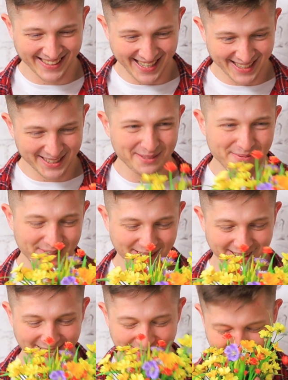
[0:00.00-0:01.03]
Chérie, c'est
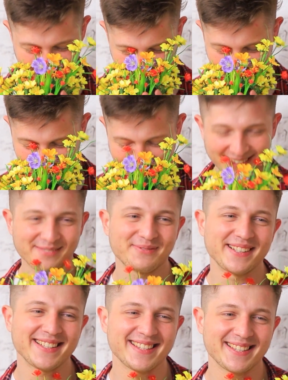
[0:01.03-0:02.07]
pour toi. Je sais combien
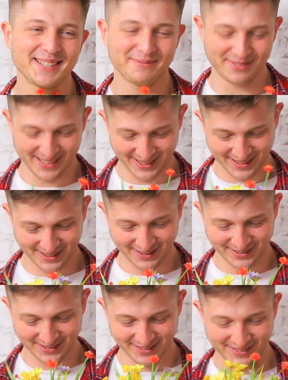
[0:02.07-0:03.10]
tu les aimes.
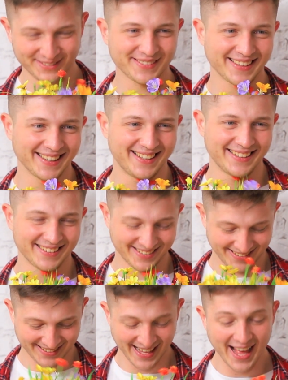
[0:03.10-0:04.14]
Oh, elles sont trop belles.